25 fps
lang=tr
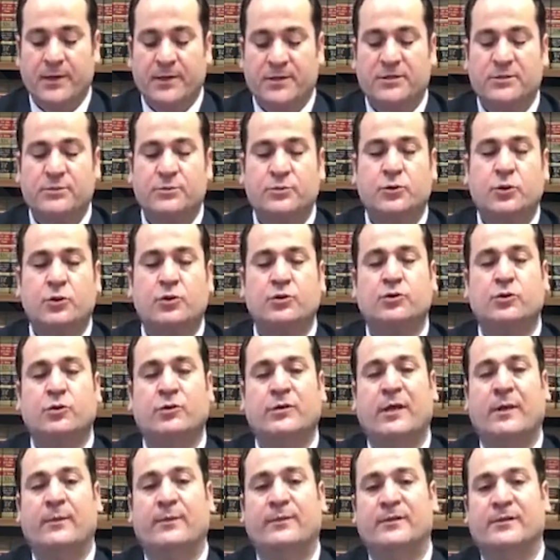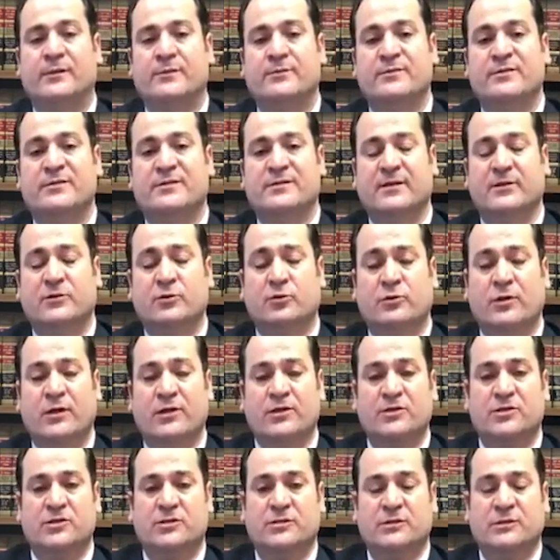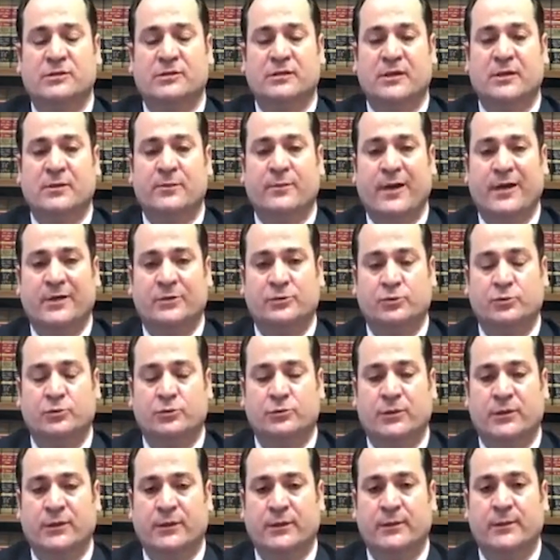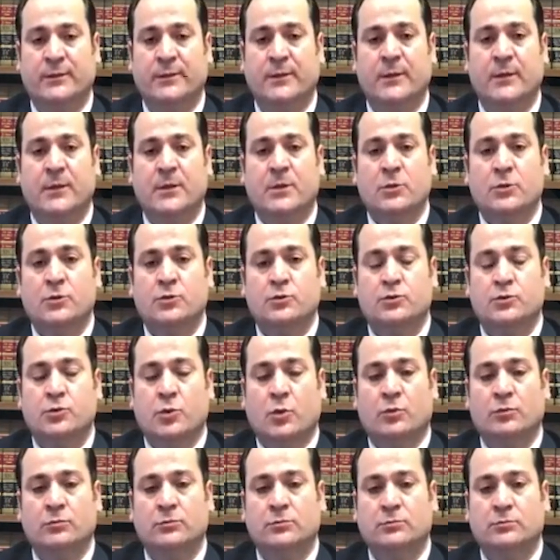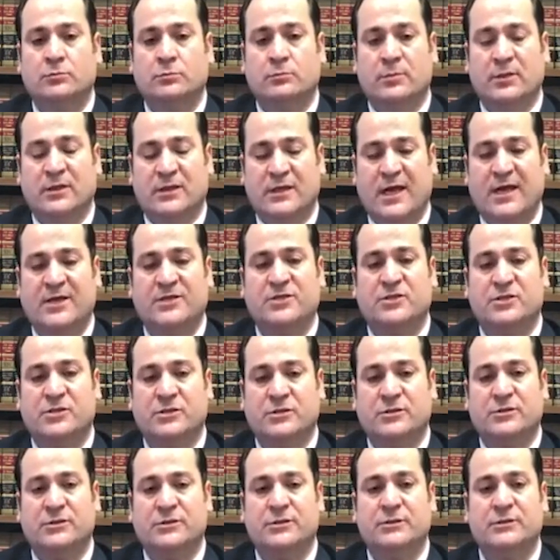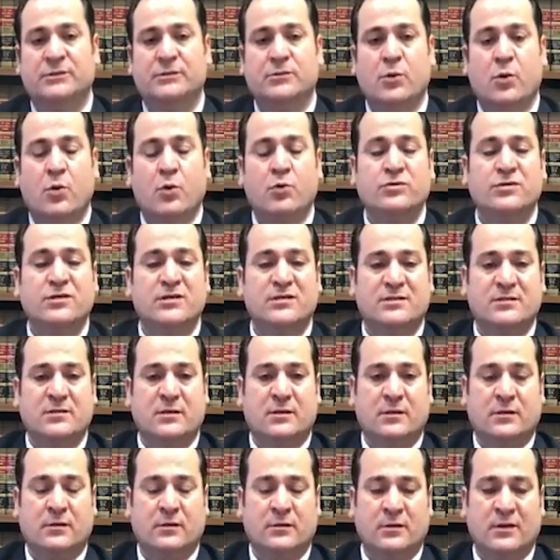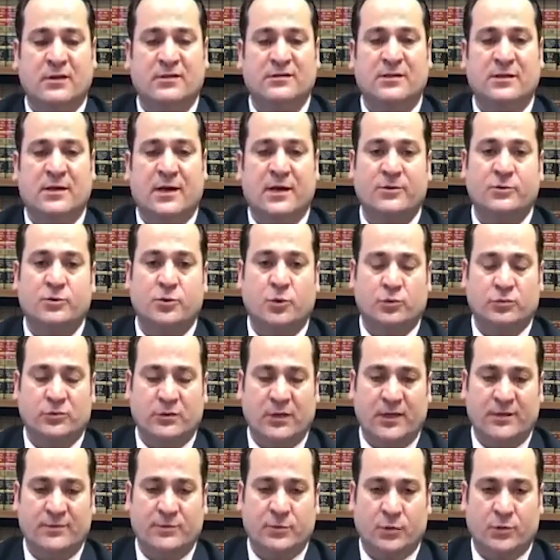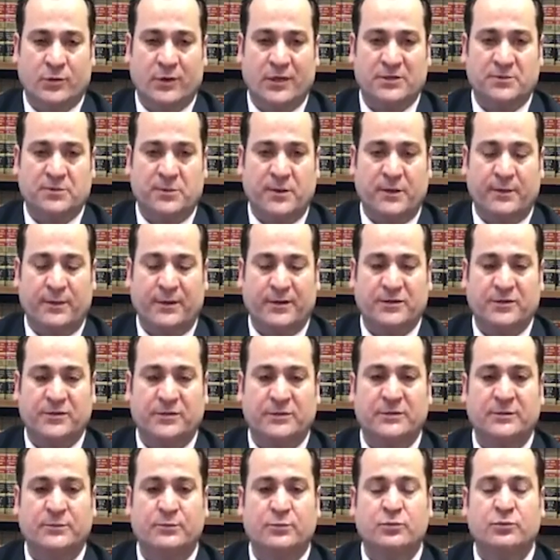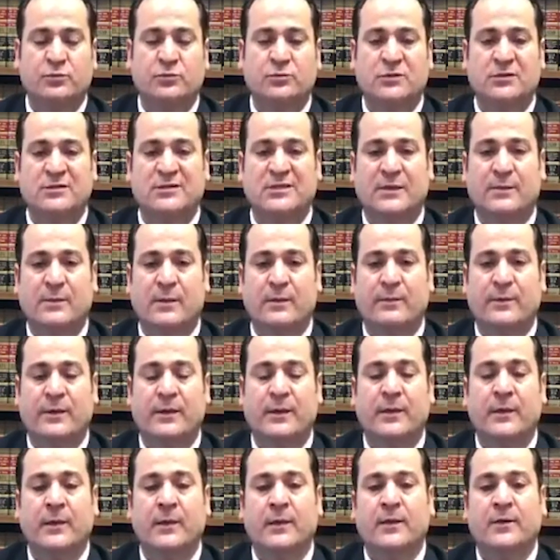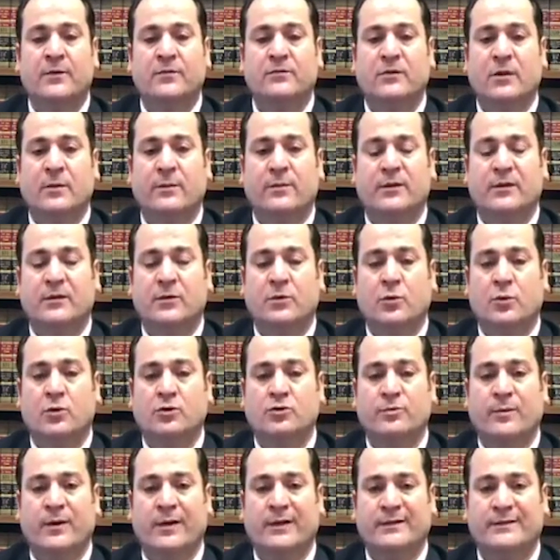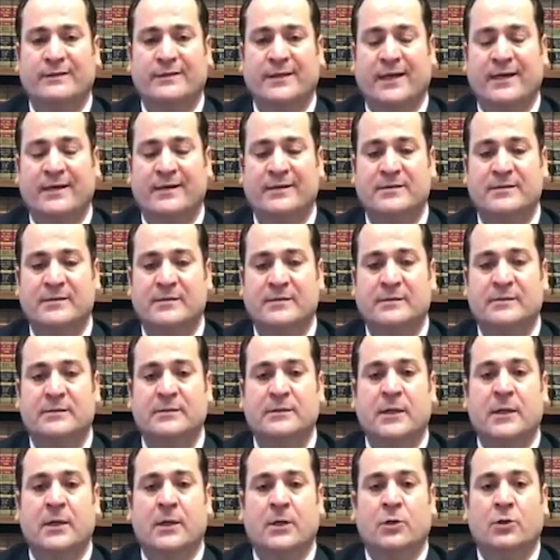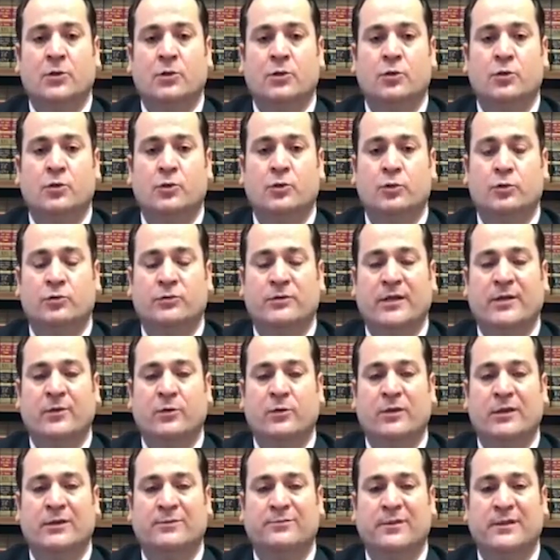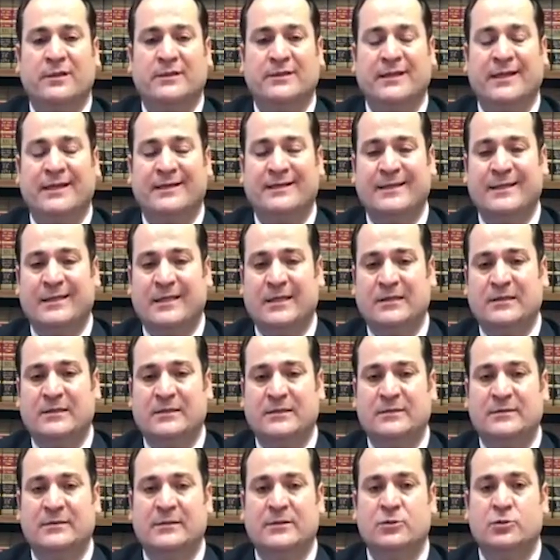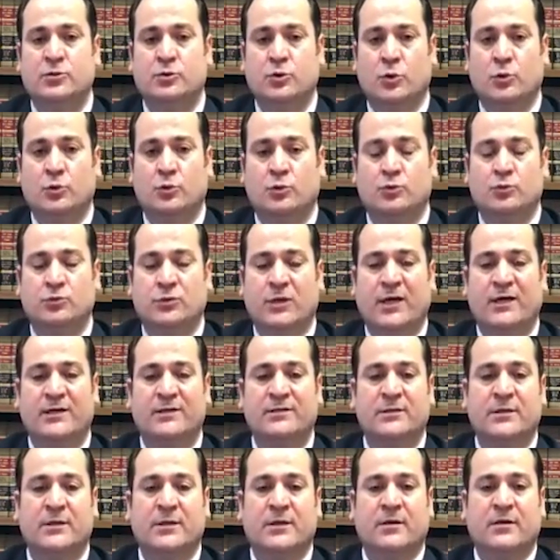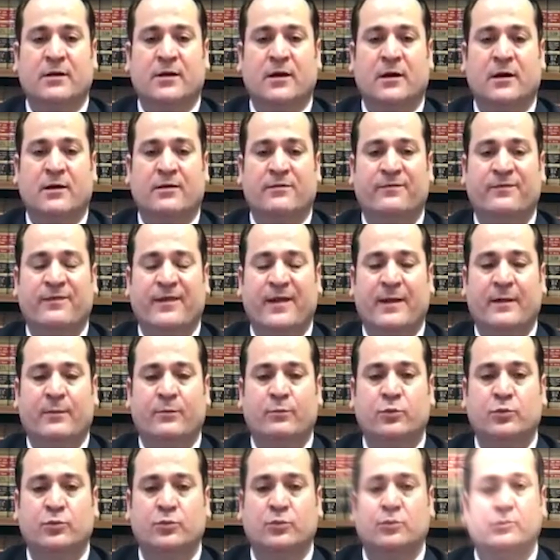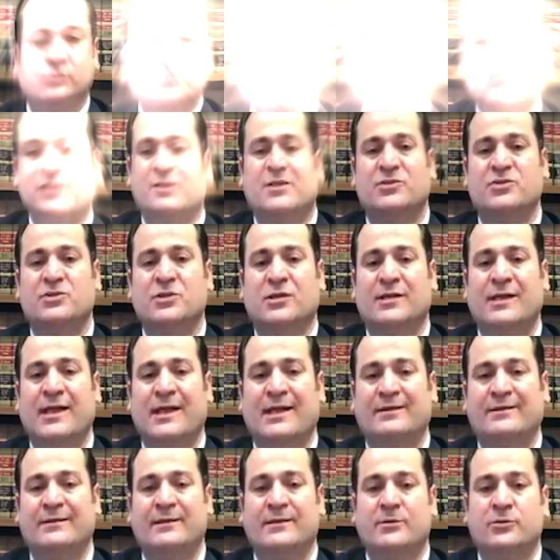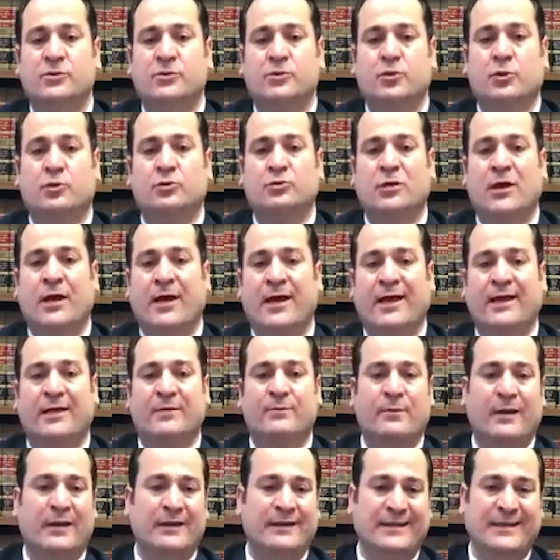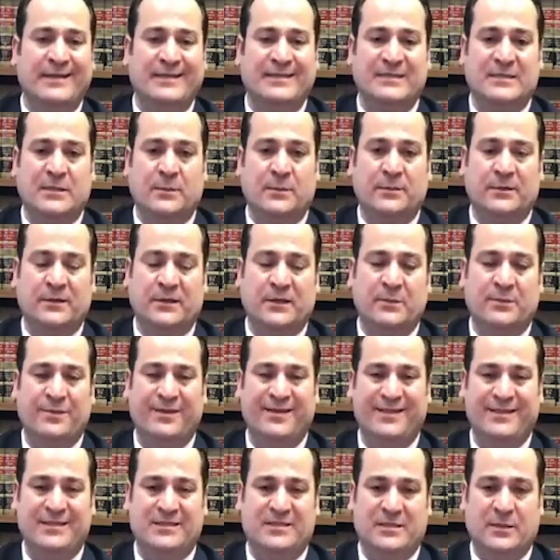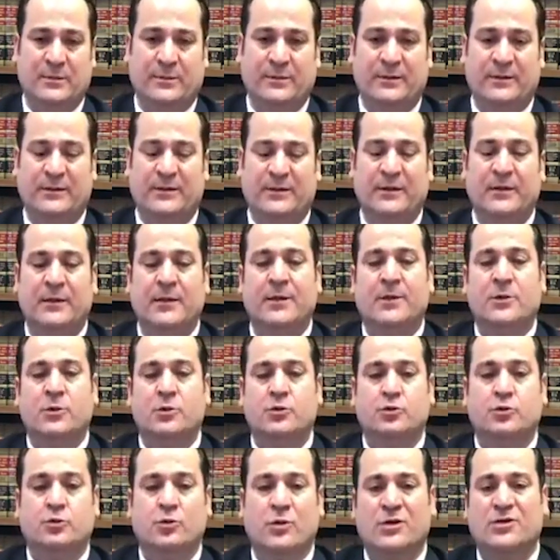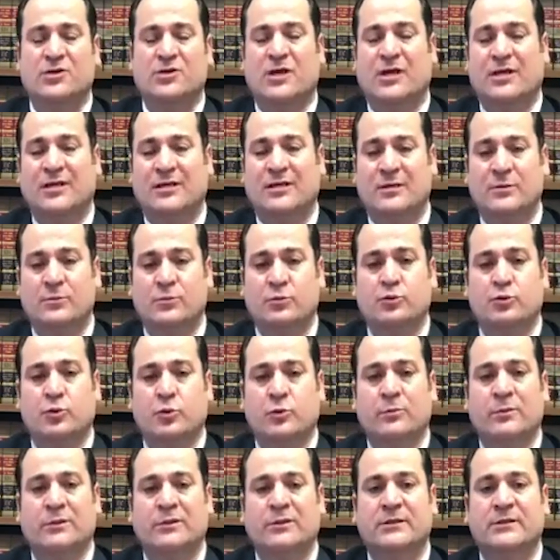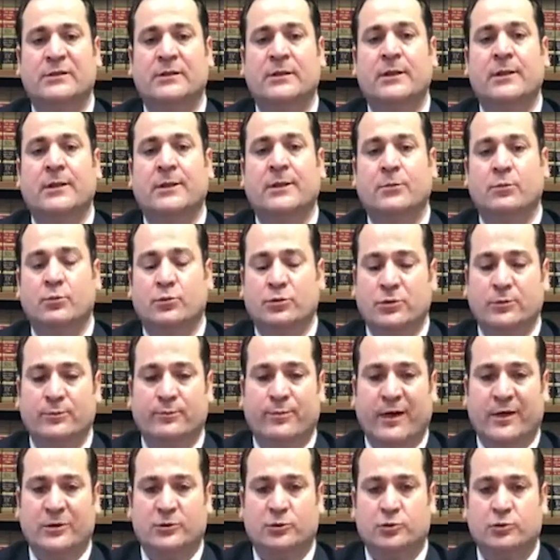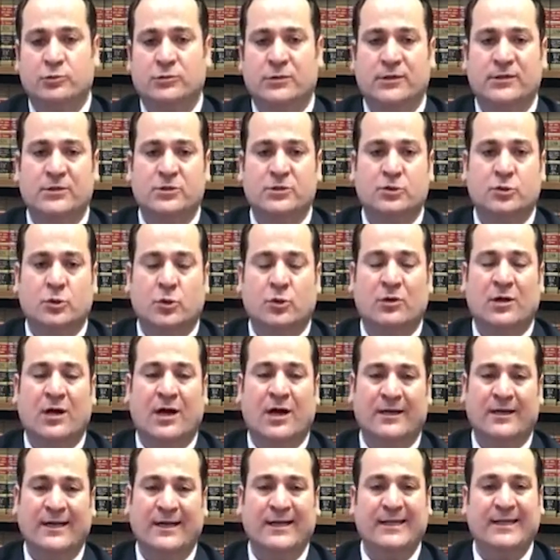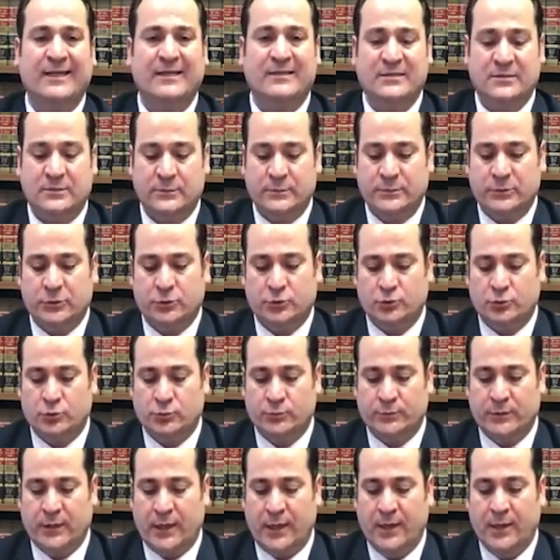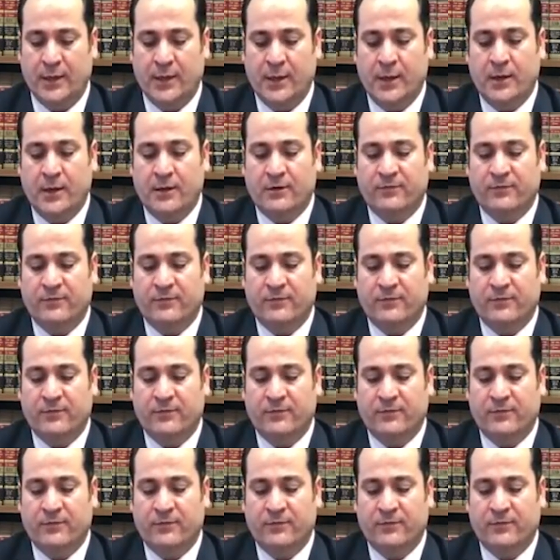Şimdi şöyle söyleyebilirim. Statü değişiklikleri başvuruları son birkaç yıldır öncesine nazaran çok daha zorlaşmaya başladı. Bunun da sebebi tabii ki göçmenlik dairesinin yürürlükte yönetmeliklerde getirdiği zorluklar ee, ve dosyaları inceleyenlerin çok daha ek belge istemeleri, bilgi istemeleri sürecine girmiş olmaları bu tip başvuruları zor hale getirmiş durumda.